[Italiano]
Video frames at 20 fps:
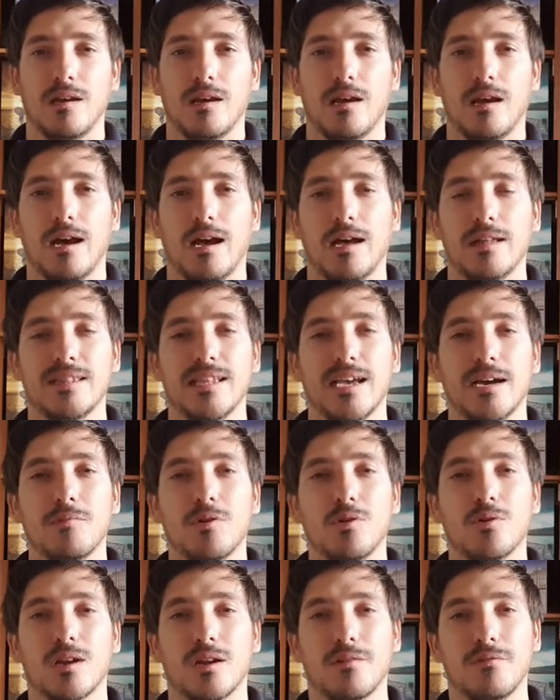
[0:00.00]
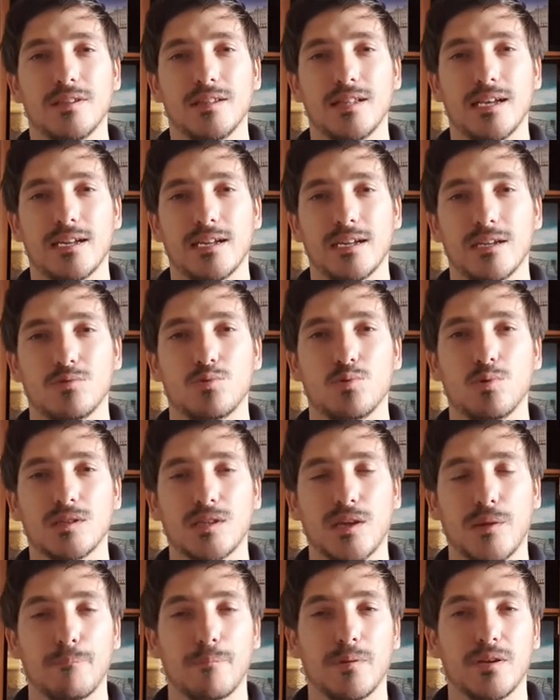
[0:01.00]
Andiamo ora a vedere due
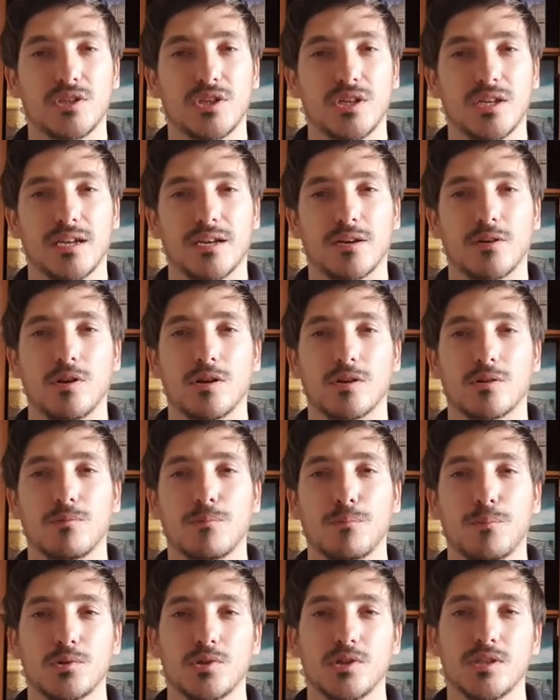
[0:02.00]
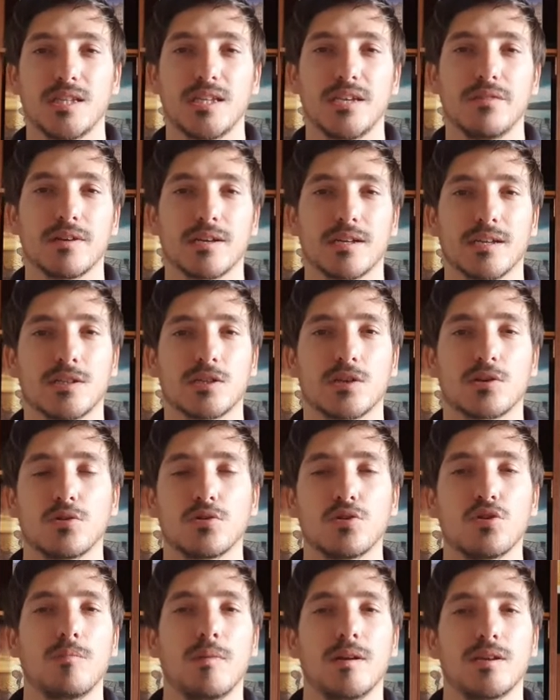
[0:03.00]
semplici regole compositive che
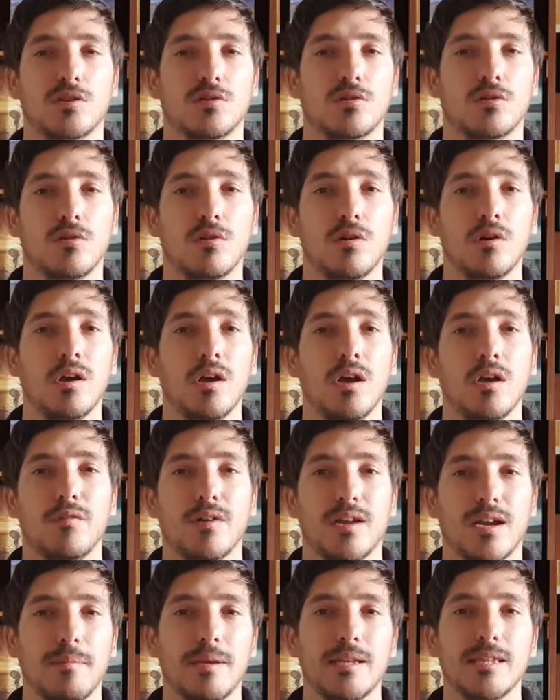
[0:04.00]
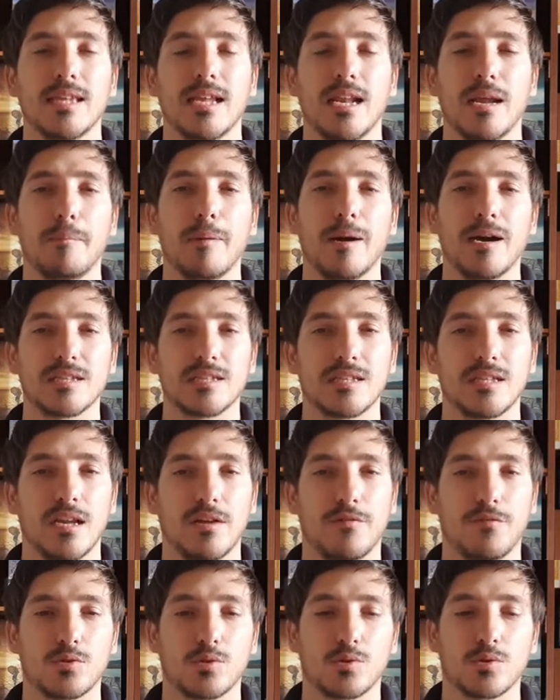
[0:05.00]
secondo me sono veramente la base della
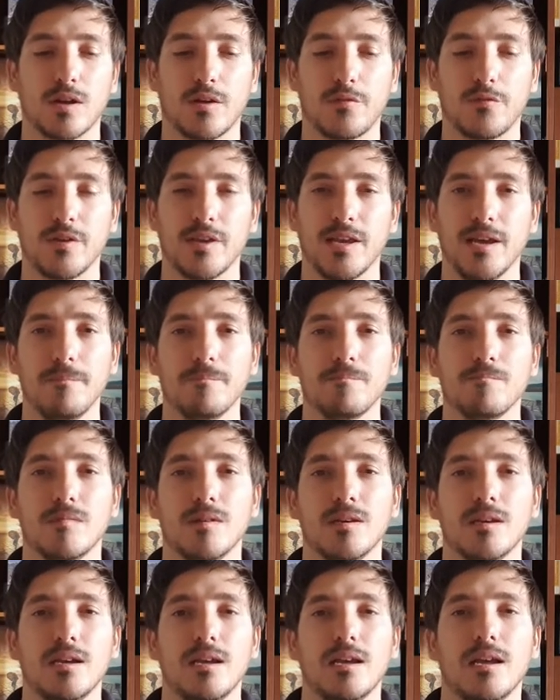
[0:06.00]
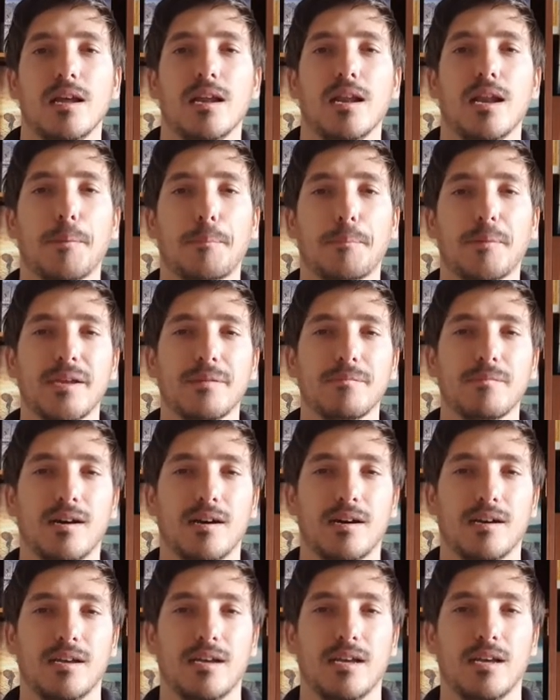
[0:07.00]
fotografia la
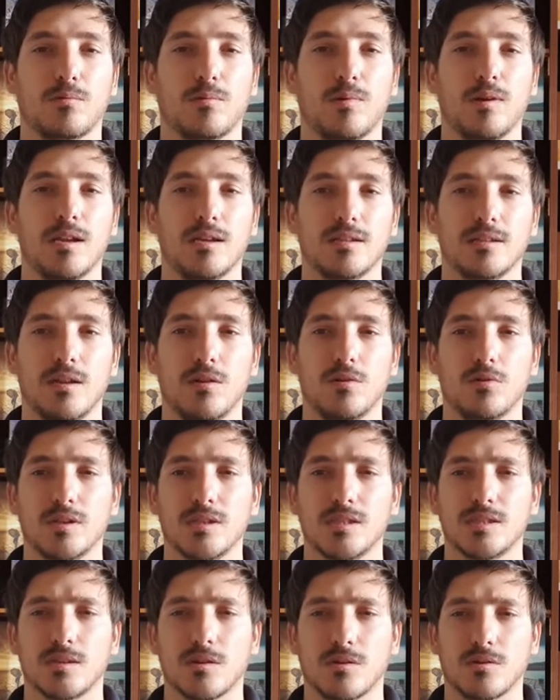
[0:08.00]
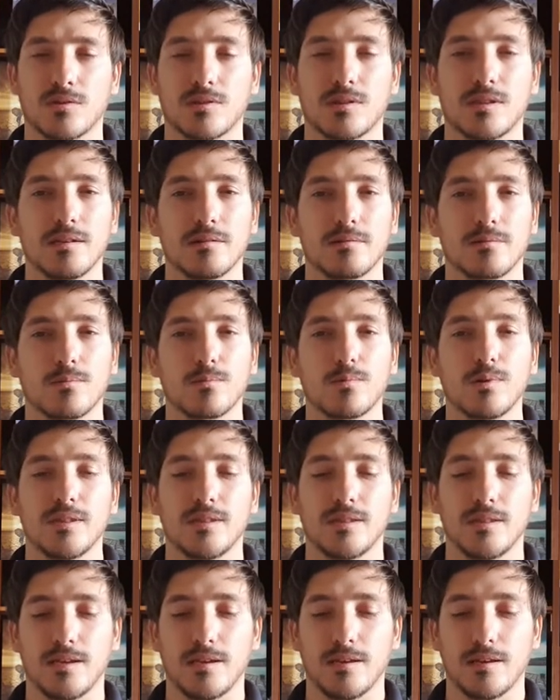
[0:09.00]
prima è quella dell'orizzonte,
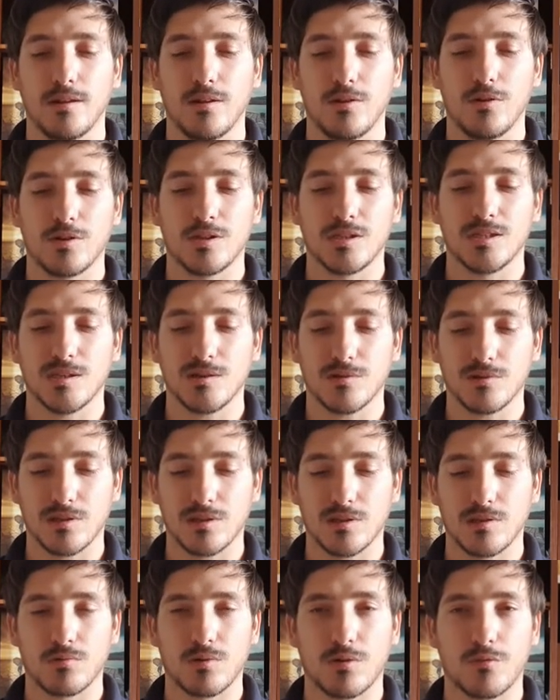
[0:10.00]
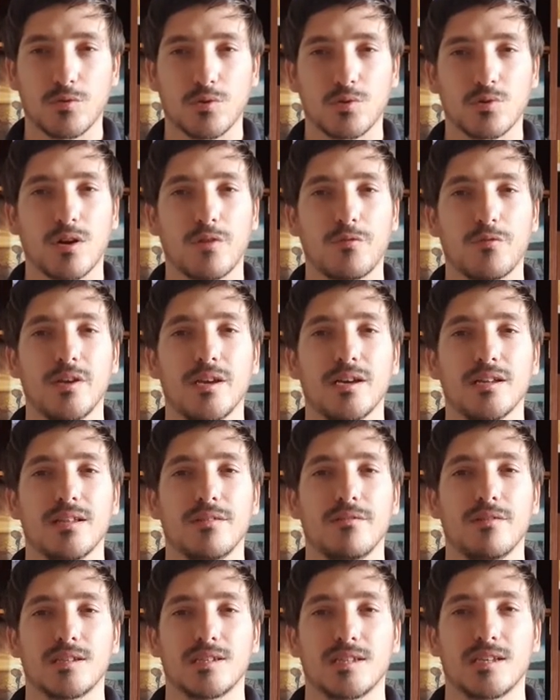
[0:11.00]
quindi l'orizzonte di una fotografia
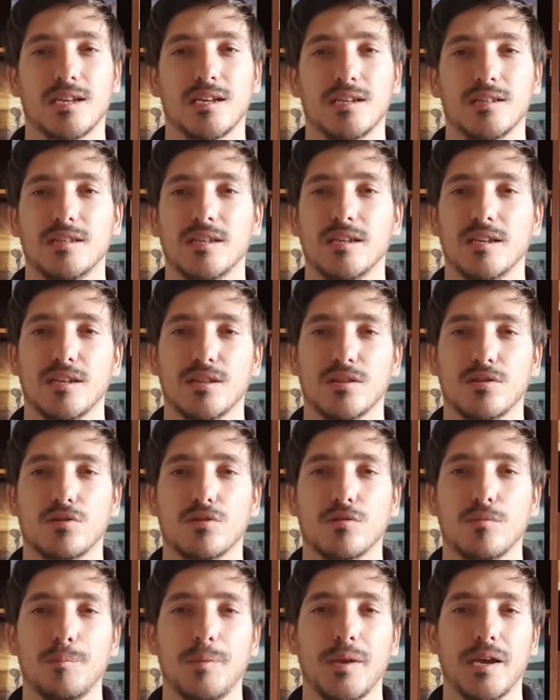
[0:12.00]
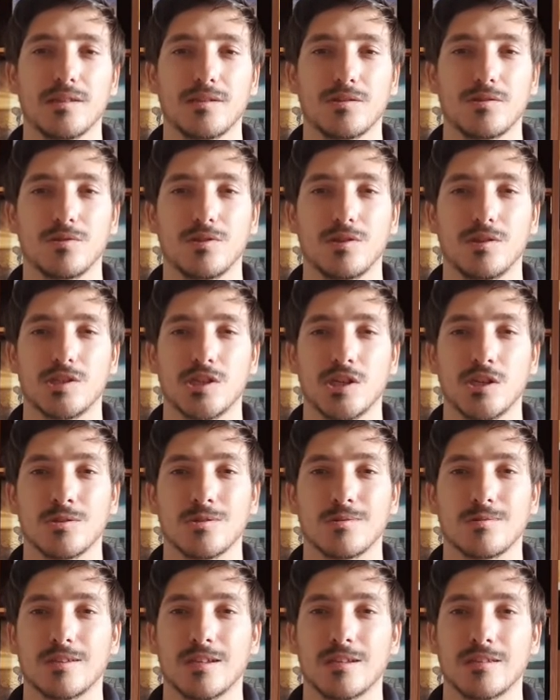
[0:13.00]
deve essere diritto, piatto di
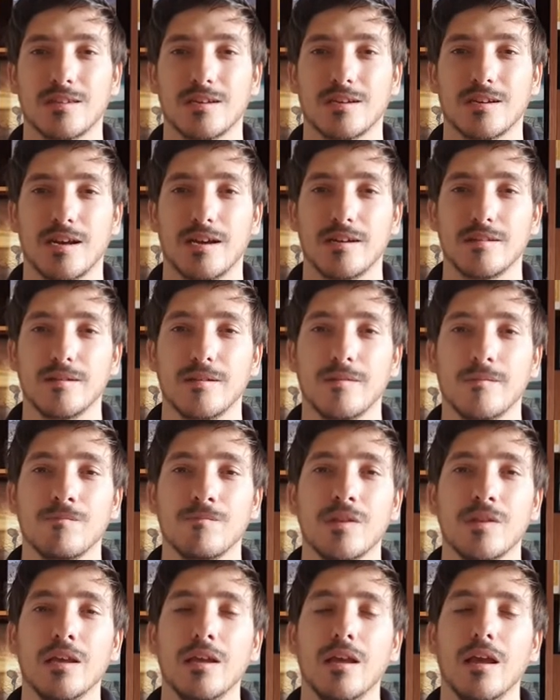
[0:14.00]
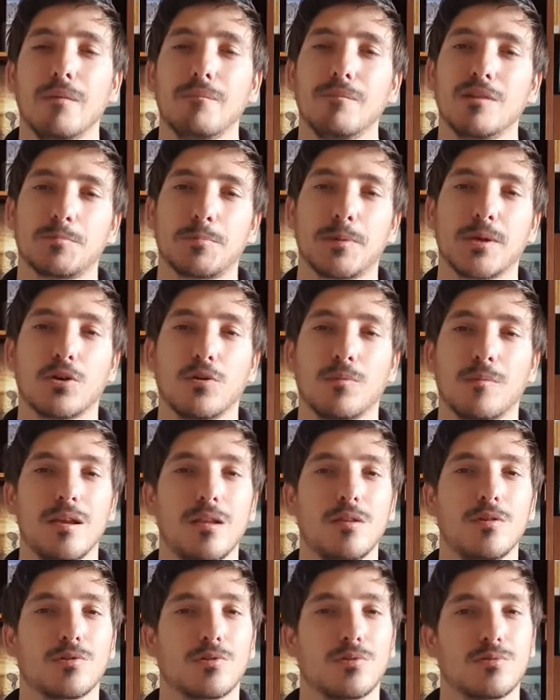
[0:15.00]
180 gradi. Mi spiego
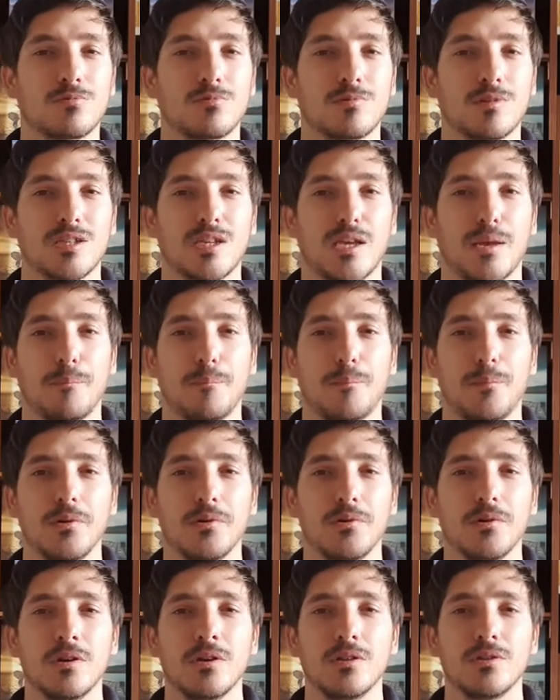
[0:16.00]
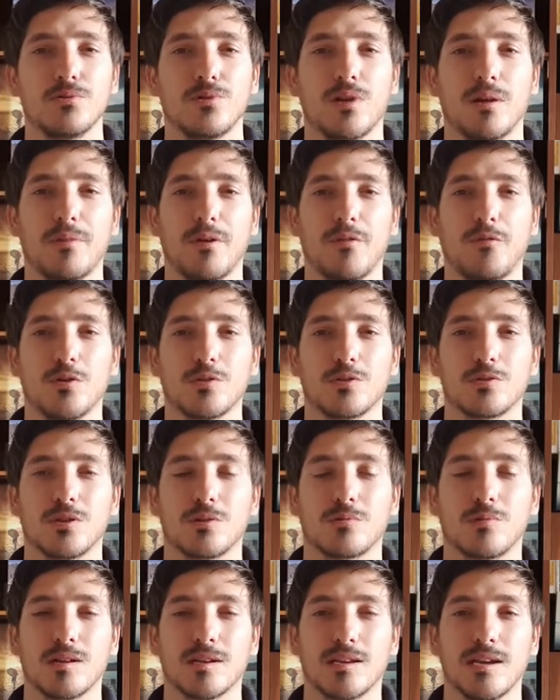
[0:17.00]
meglio con un esempio di una mia foto di
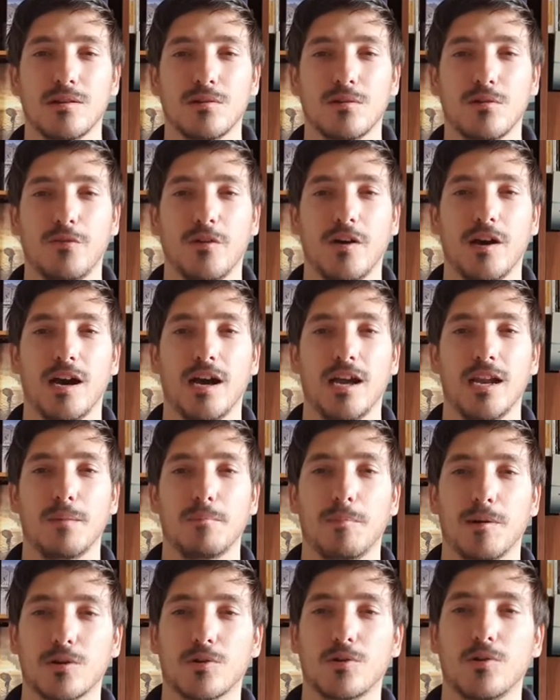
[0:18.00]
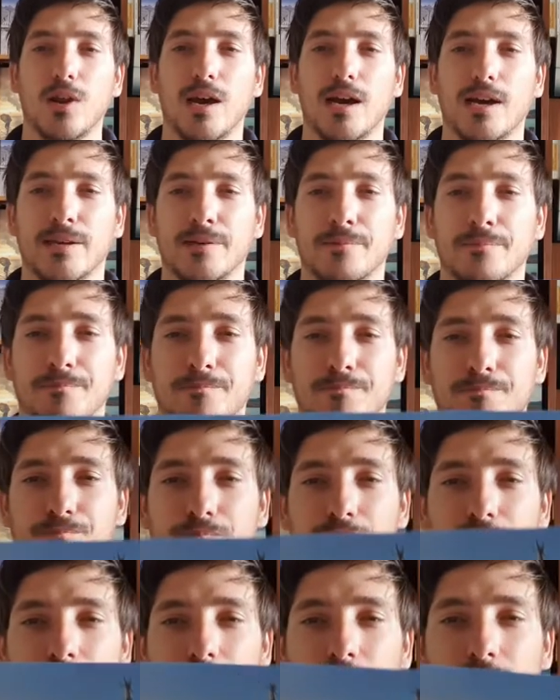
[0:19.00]
qualche anno fa alla Barcolana.
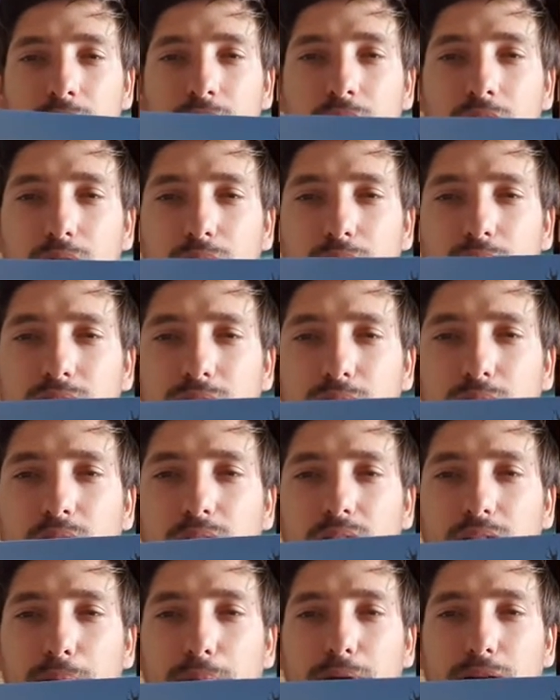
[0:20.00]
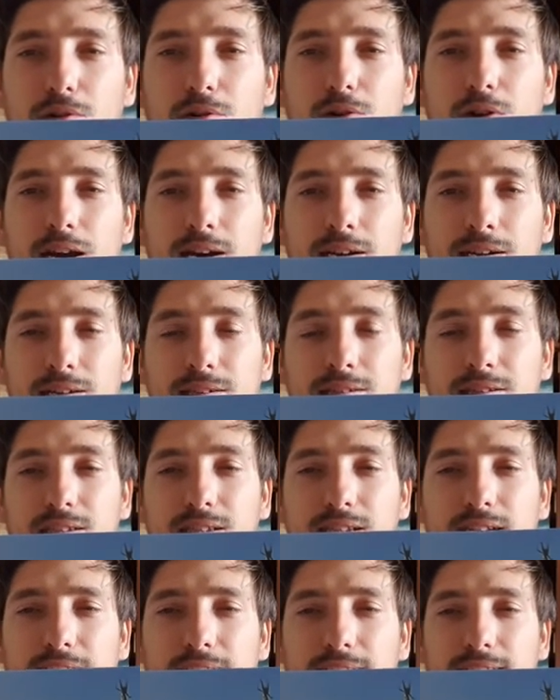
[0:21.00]
Questa qui è la Barcolana di
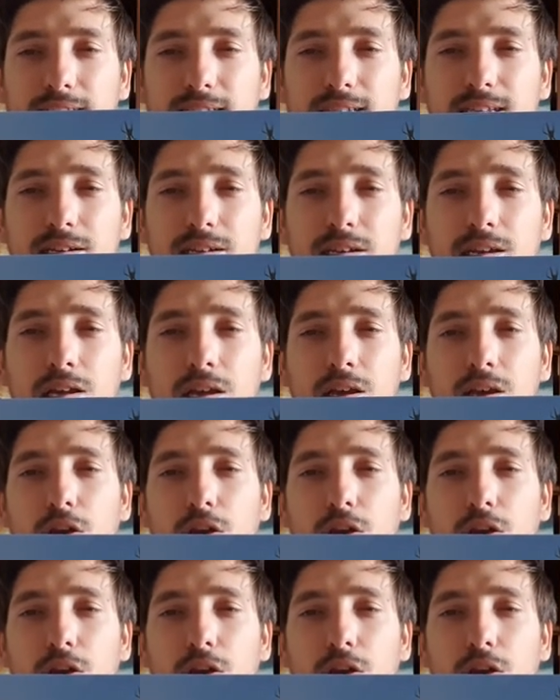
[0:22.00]
Trieste.